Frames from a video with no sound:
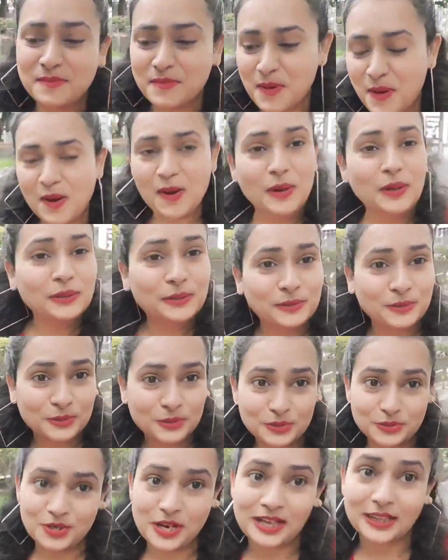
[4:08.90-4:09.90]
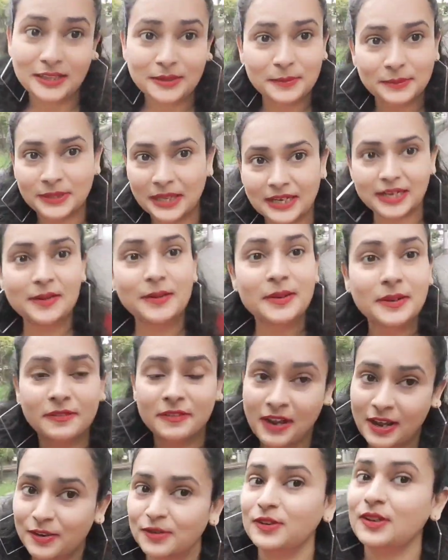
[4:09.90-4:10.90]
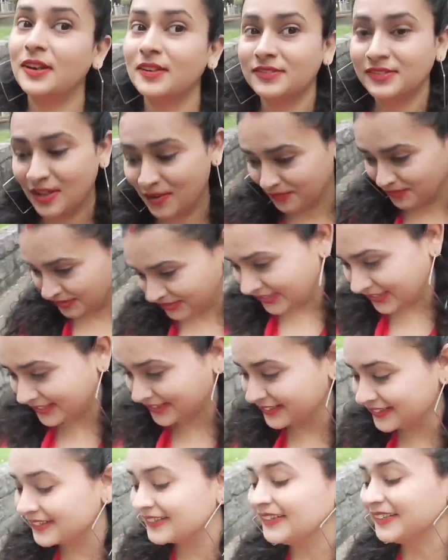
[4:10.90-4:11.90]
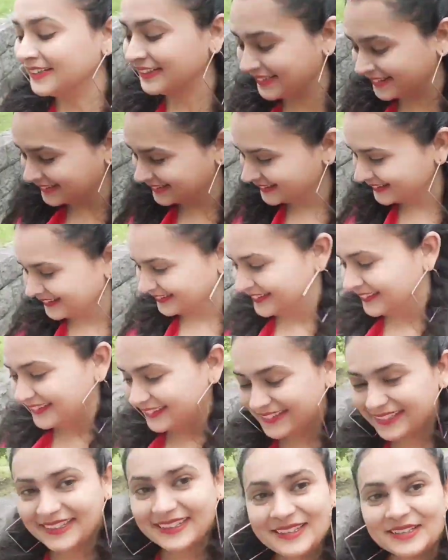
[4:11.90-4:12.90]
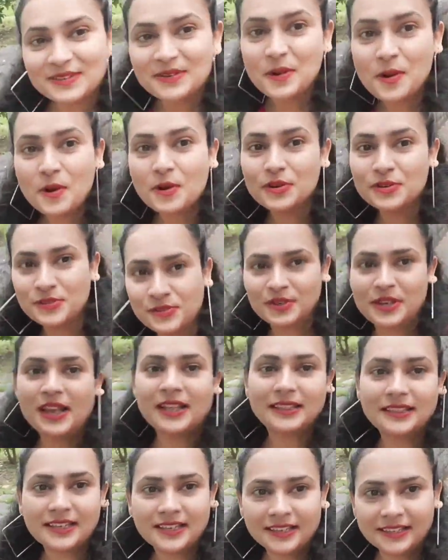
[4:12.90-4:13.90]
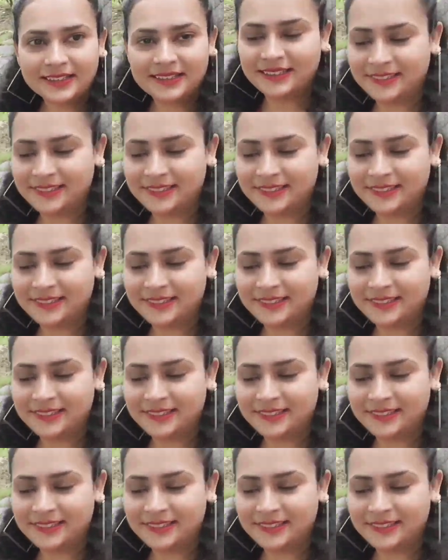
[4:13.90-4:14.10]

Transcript: बहुत खुश हो जाता है पता ना मैंने वायु लव आउटिंग कितनी खुश हो जाती है